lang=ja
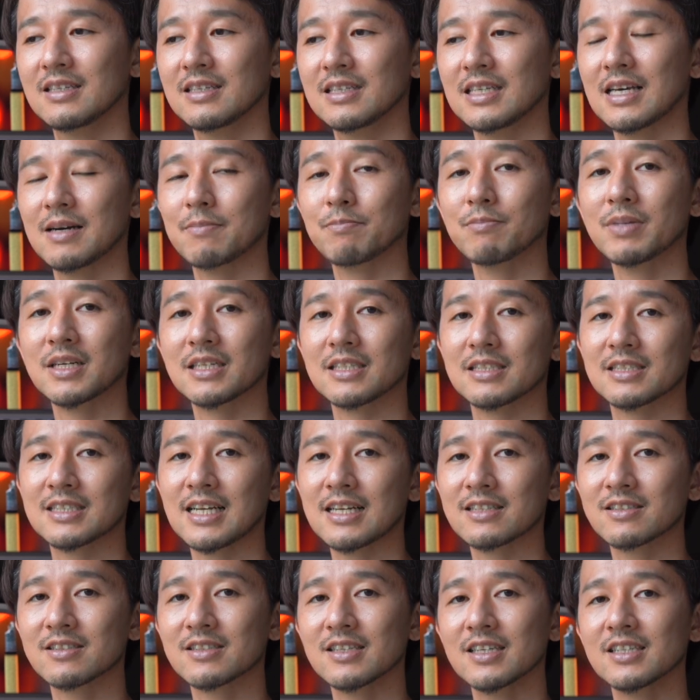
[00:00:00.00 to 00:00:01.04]
やっぱり
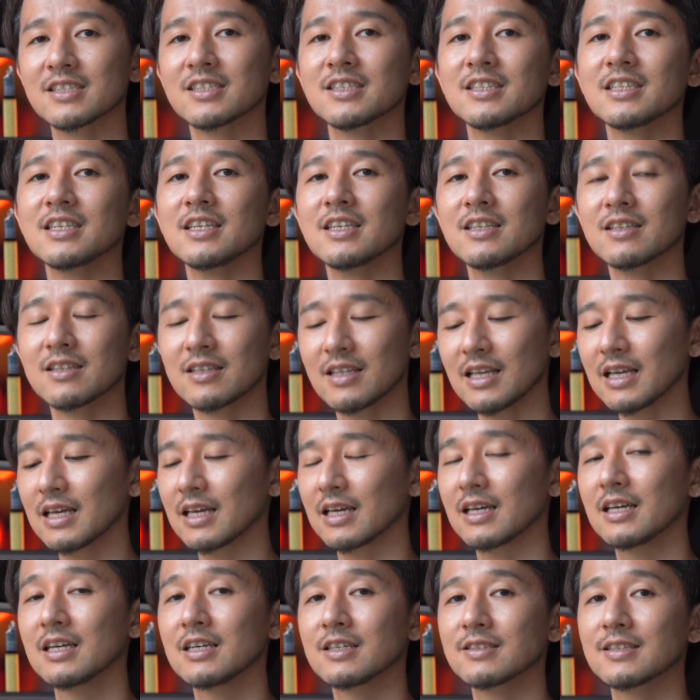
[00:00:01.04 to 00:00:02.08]
撮影しに行っ
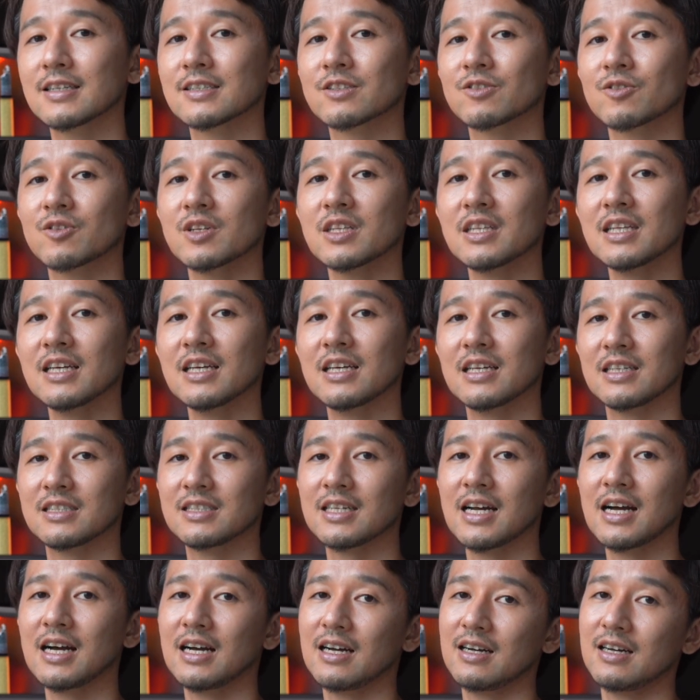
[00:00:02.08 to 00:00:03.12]
て、でそれで
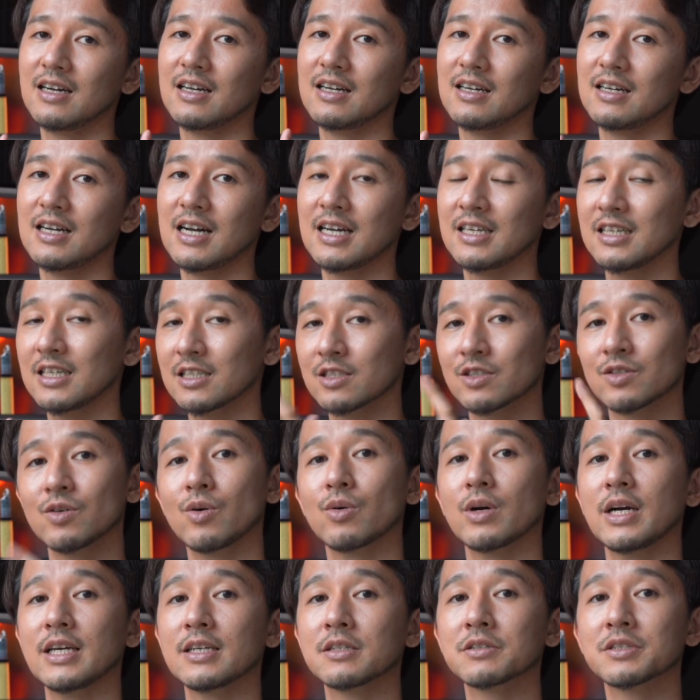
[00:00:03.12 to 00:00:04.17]
じゃあ アイエスオー
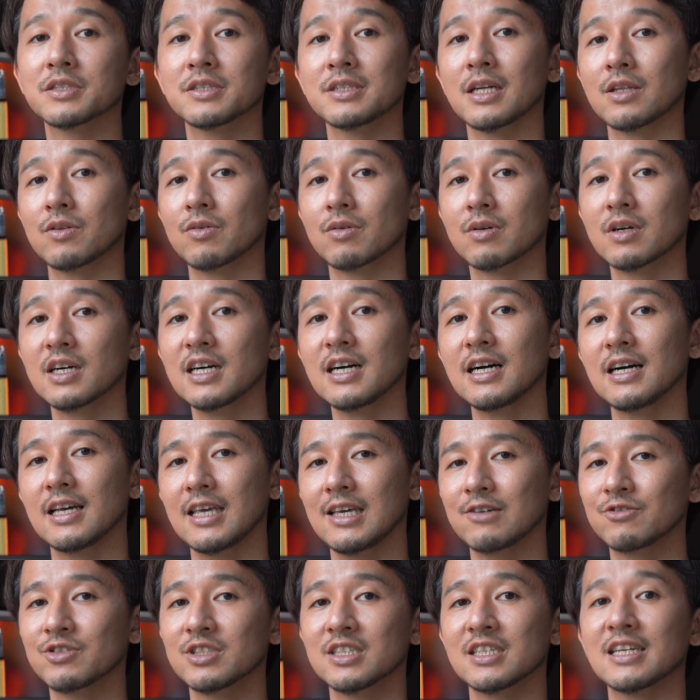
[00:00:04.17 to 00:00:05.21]
がいくつだとか
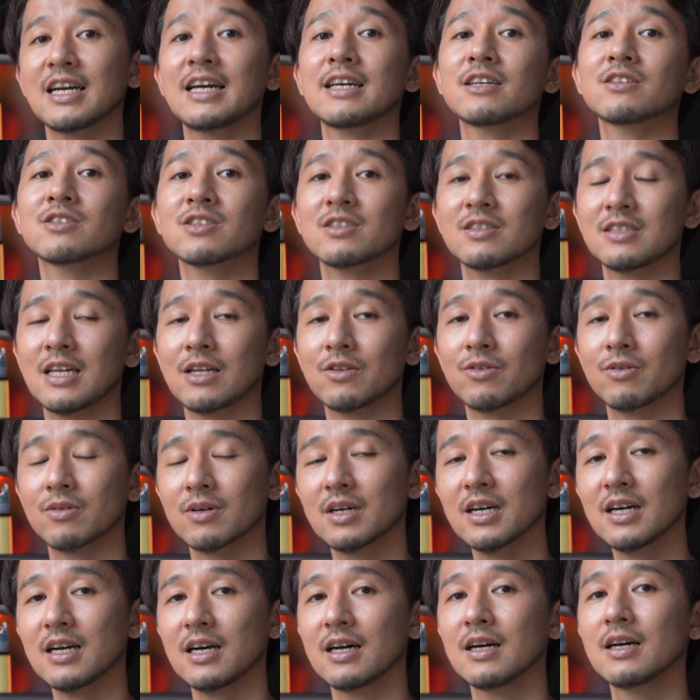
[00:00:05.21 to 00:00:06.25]
エフ 値がいくつだと
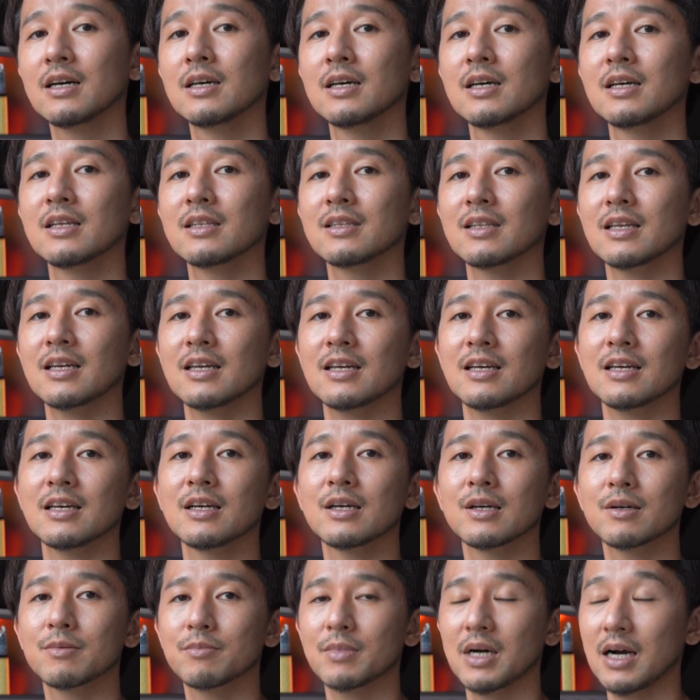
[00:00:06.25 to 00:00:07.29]
かで、
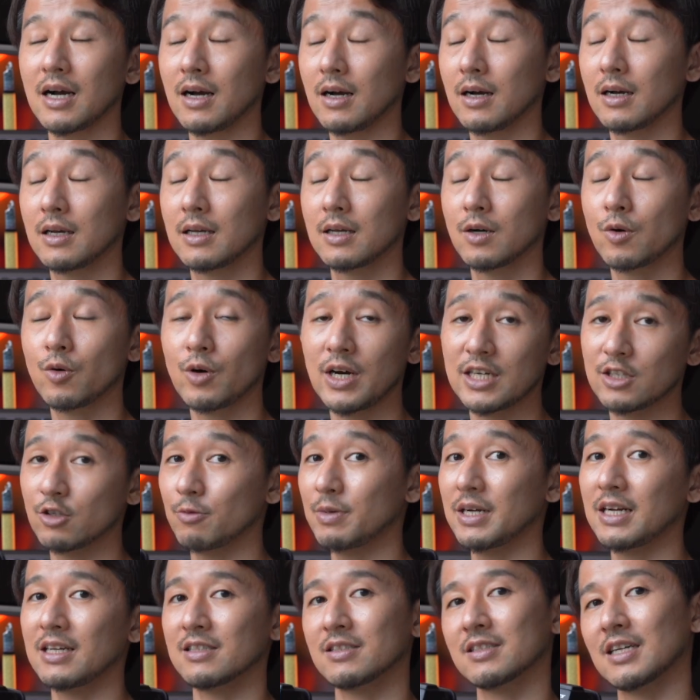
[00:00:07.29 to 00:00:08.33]
まあ、
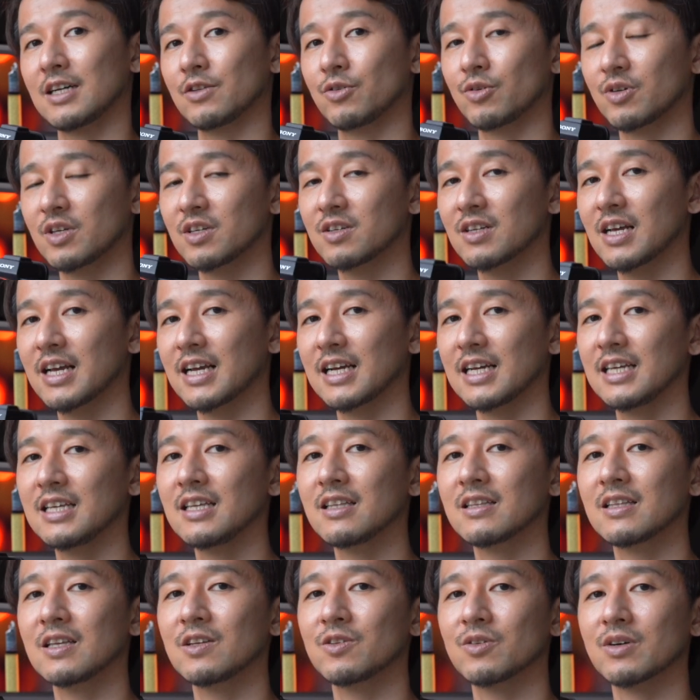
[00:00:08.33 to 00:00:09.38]
ホワイトバランスがどれぐらいがい
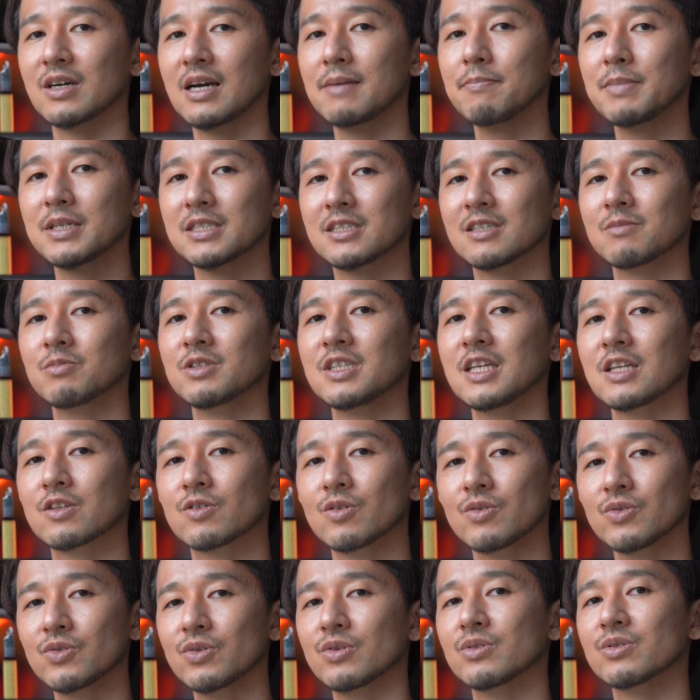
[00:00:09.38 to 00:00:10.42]
いっていうのが、やっぱ自分で
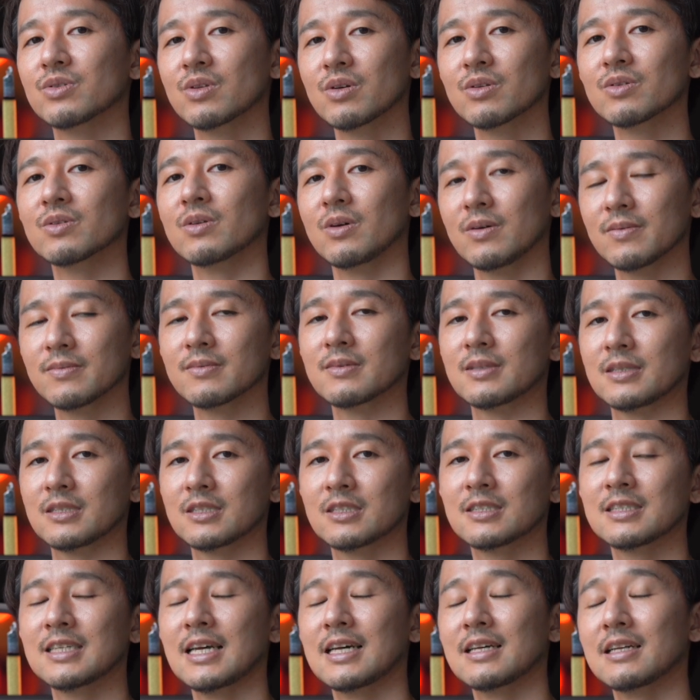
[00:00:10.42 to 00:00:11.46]
どんどんどんどん
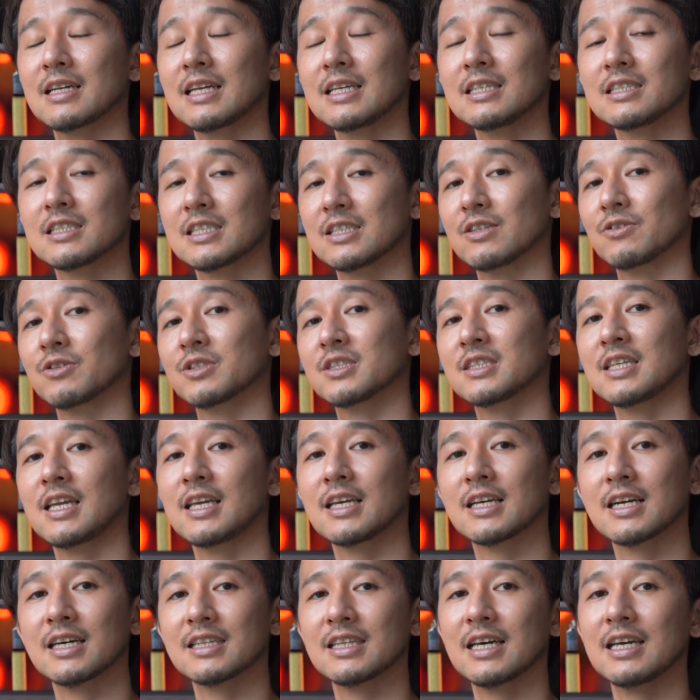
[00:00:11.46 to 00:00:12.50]
チャレンジをして
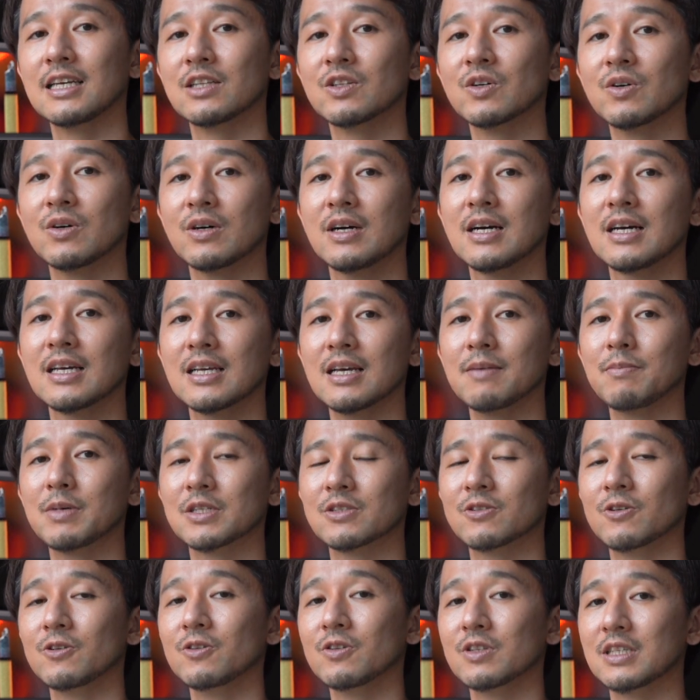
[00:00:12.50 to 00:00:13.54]
いかないと、やっぱ
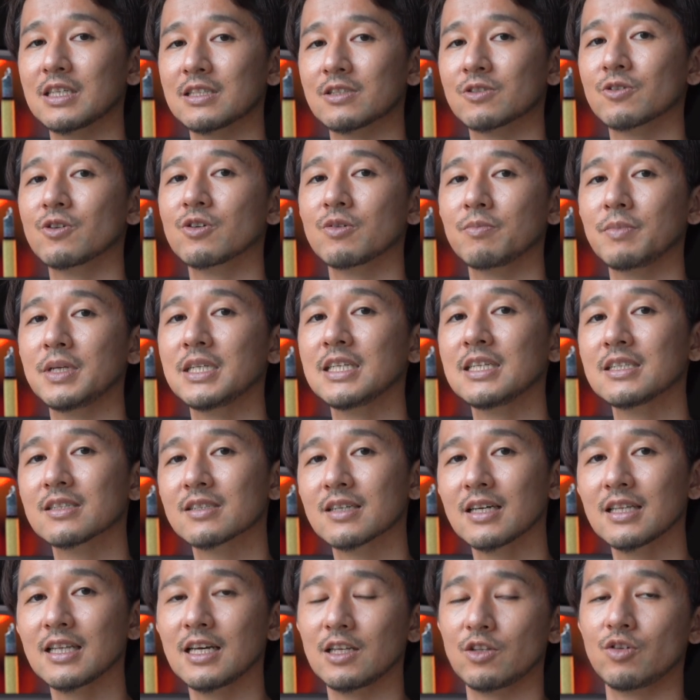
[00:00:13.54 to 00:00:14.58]
そういうのってすごく身につ
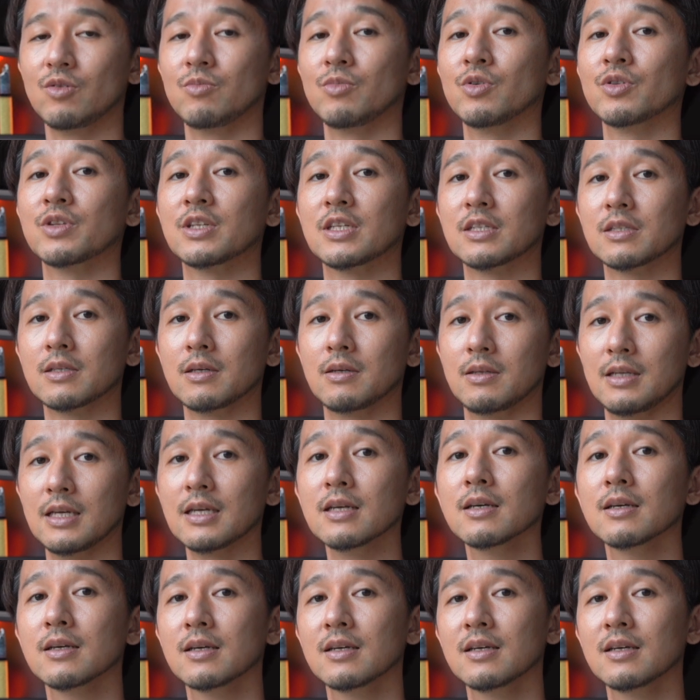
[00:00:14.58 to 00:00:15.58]
かないと思うんですよね。